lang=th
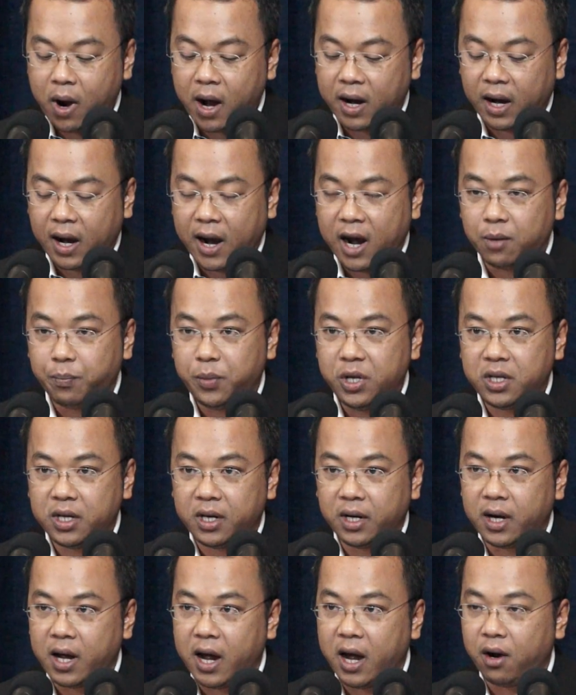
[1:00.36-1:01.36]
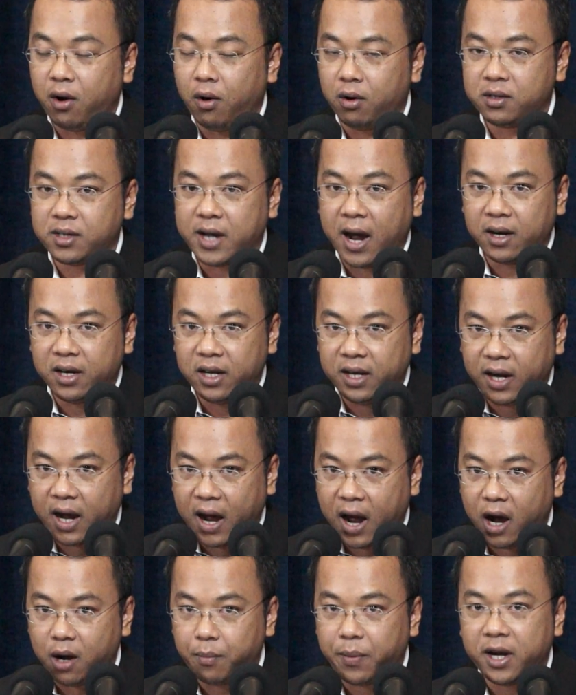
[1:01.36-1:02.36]
ว่างการพิจารณาของศาลฎี
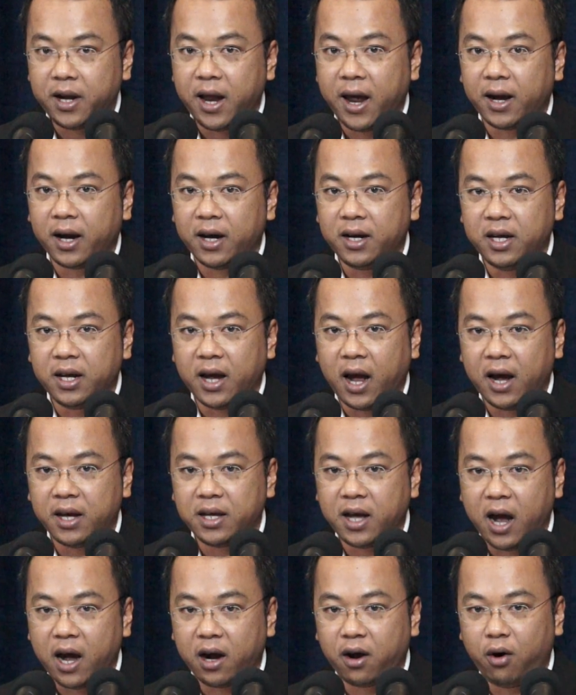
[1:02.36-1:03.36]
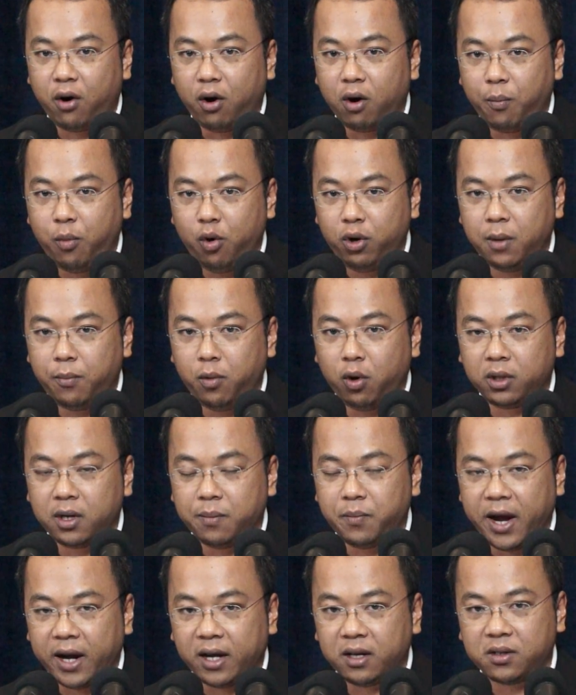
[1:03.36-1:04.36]
กา แผนกคดีอาญาของผู้ดำรงตำ
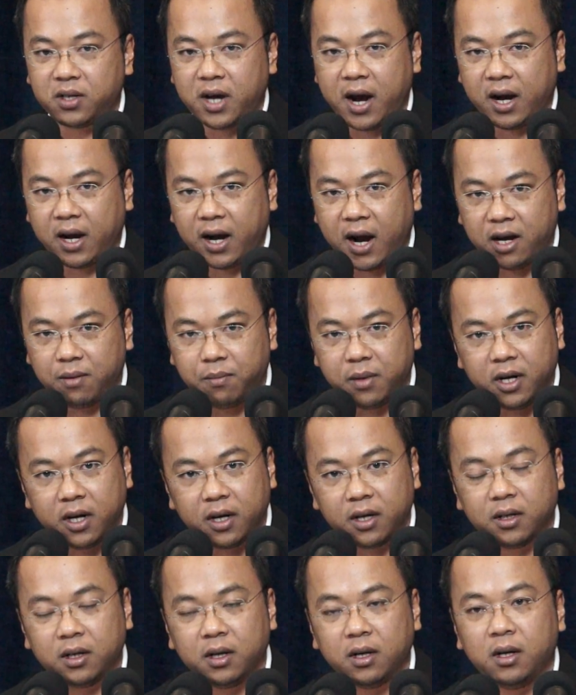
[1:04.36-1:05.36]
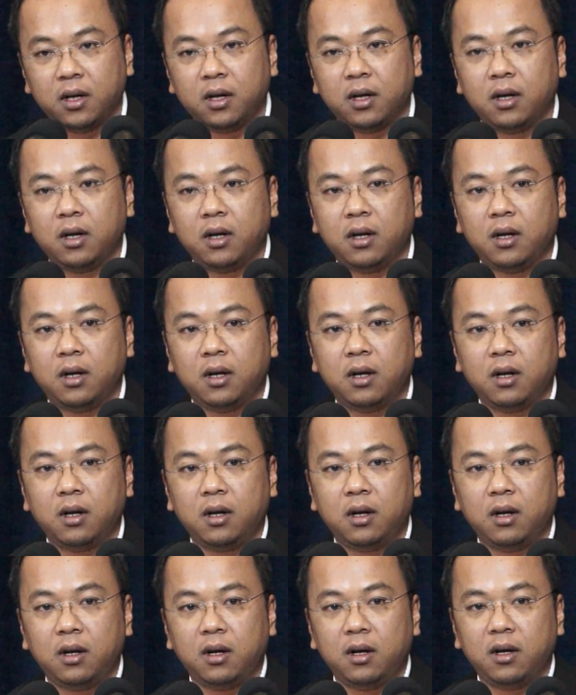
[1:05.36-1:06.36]
แหน่งทางการเมือง
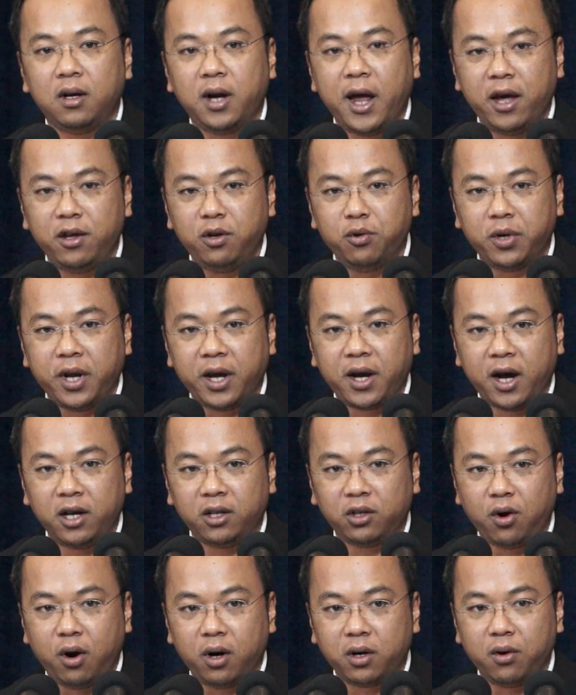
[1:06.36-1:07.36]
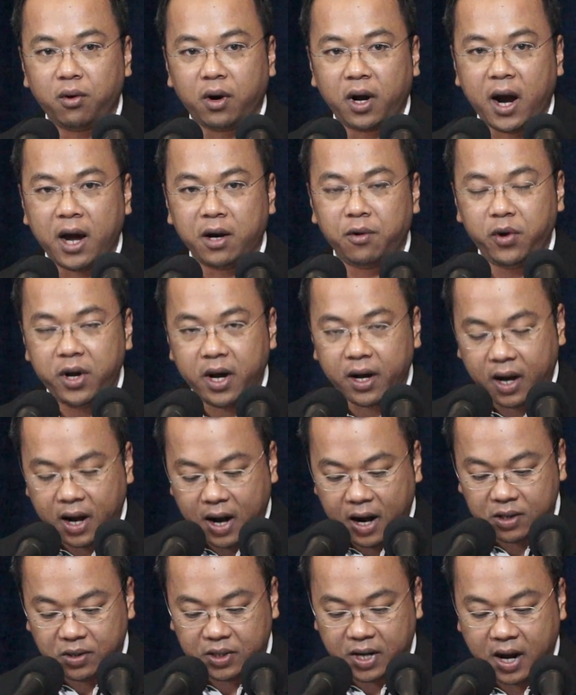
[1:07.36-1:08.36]
และอยู่ในขั้นตอนของการเรียก
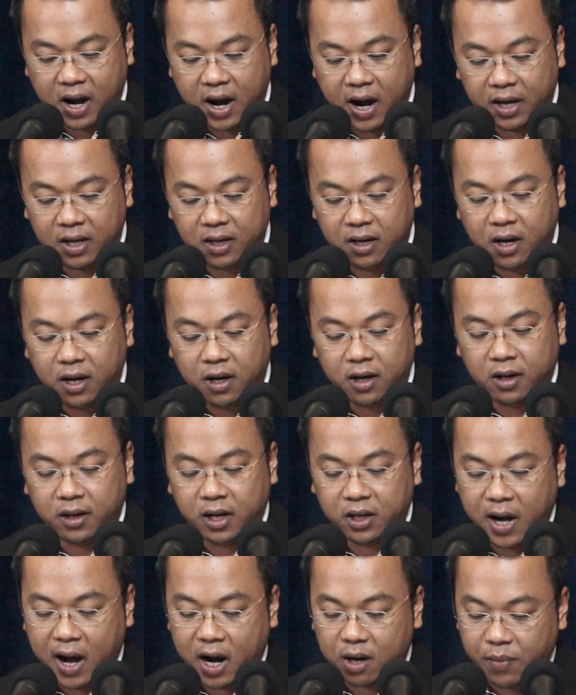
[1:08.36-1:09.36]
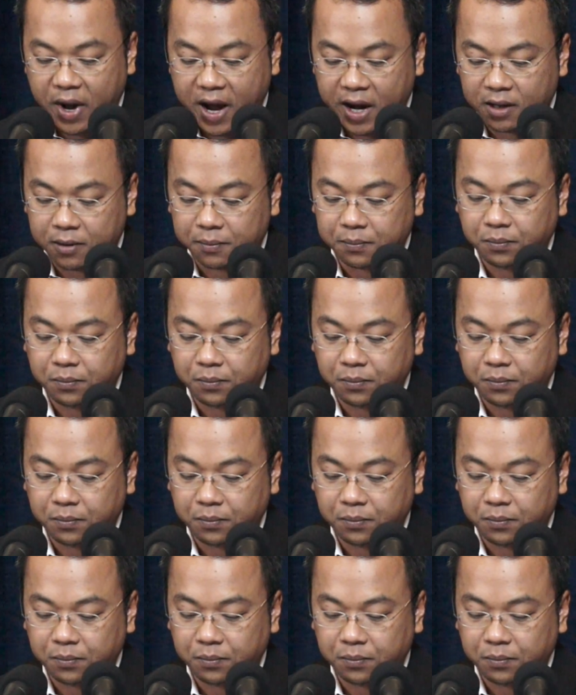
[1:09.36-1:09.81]
ค่าเสียหายในทางแพ่ง